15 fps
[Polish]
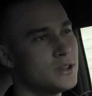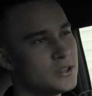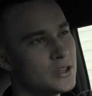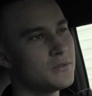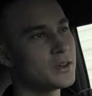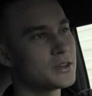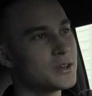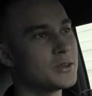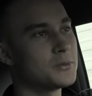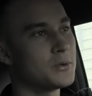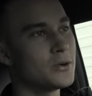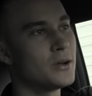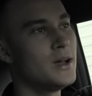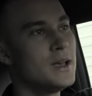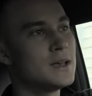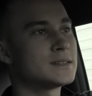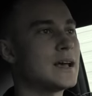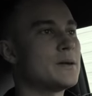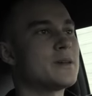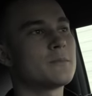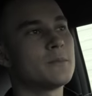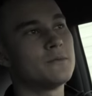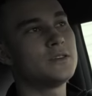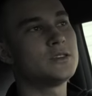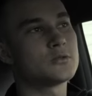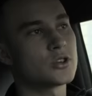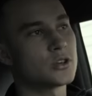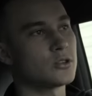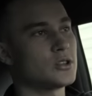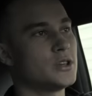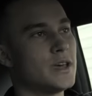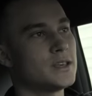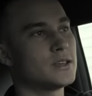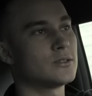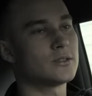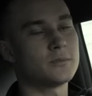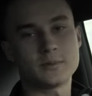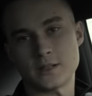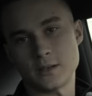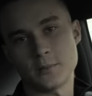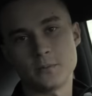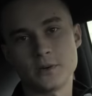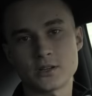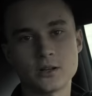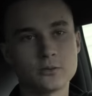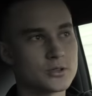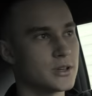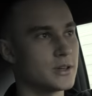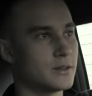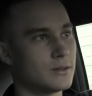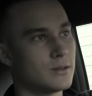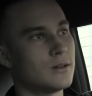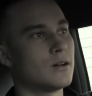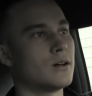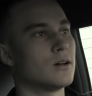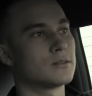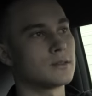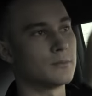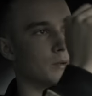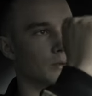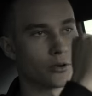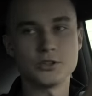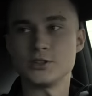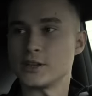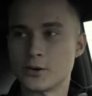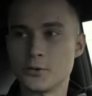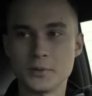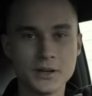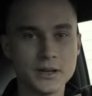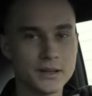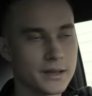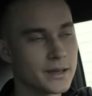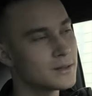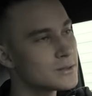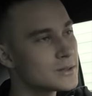Nie dziwię się, no bo sam jakbym widział, że ktoś jedzie, no to bym sobie pomyślał, że no tam rodzice kupili, nie?